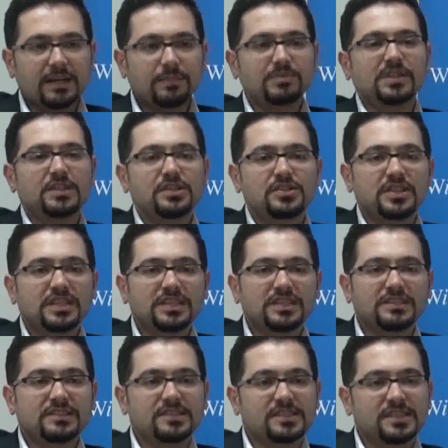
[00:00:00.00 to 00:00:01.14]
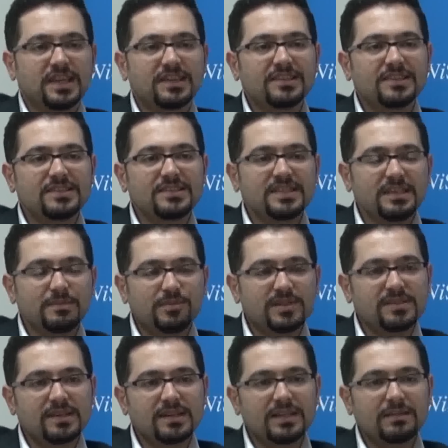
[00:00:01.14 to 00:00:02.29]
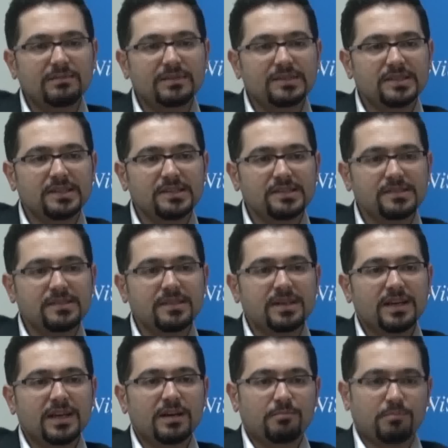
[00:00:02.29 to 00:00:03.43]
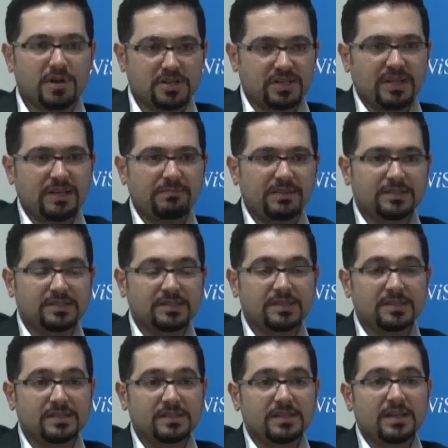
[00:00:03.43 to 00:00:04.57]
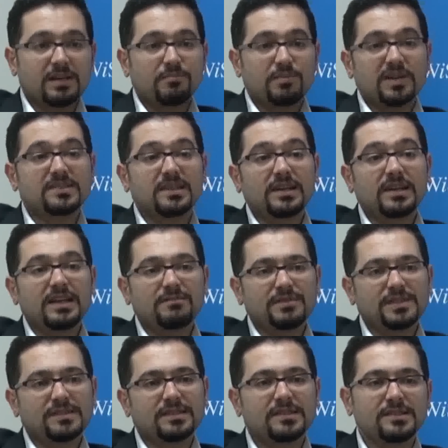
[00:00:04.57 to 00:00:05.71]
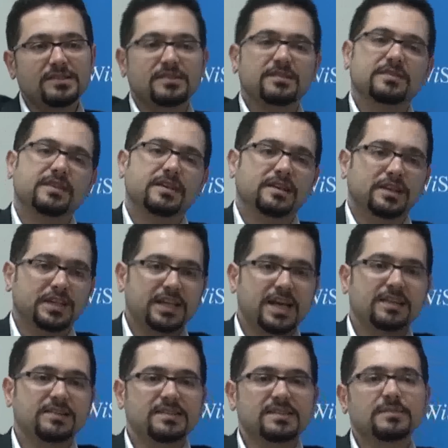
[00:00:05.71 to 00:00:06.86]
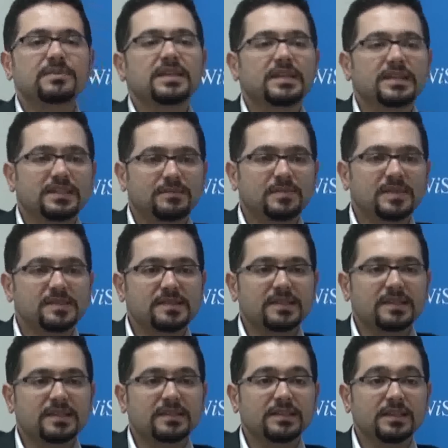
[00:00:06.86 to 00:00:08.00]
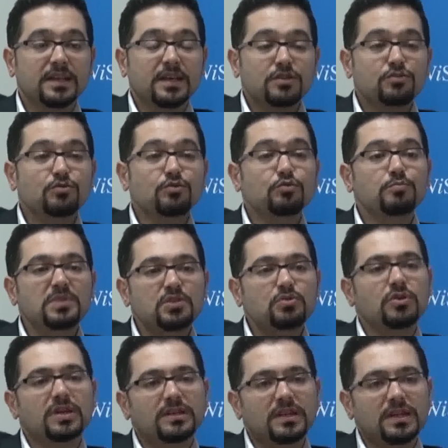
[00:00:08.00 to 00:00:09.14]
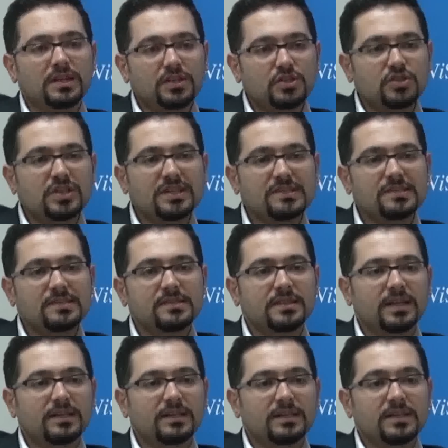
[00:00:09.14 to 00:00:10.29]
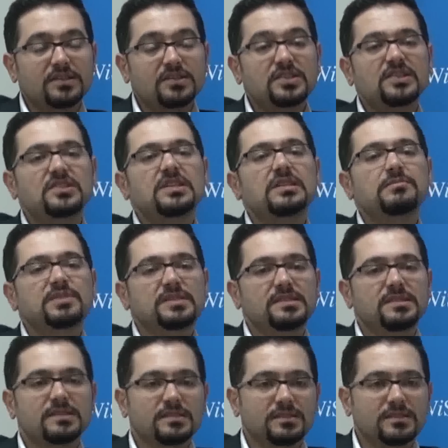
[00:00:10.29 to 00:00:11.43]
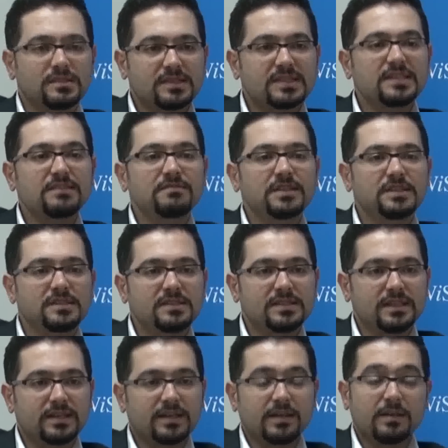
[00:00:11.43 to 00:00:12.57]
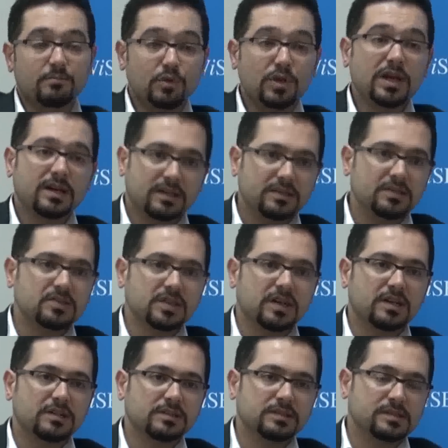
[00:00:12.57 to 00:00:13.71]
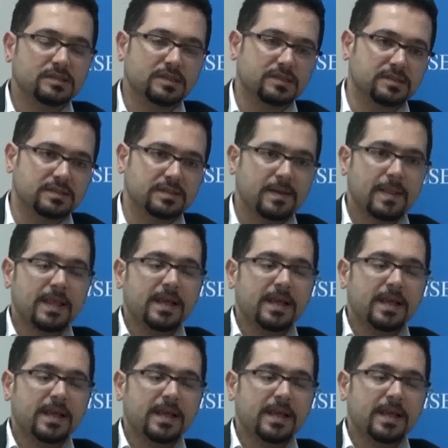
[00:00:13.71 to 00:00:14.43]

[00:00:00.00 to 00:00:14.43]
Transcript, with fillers: Kapıdan içeri girdiniz, kendinizi iyi pazarlayabilirseniz başlayabilirsiniz. Pazarlayamazsanız tekrar geldiğiniz gibi geri gitmeniz gerekir. Çünkü birçok adayın içerisinden seçilmişsinizdir. CV'nizle mülakata çağrıldıysanız.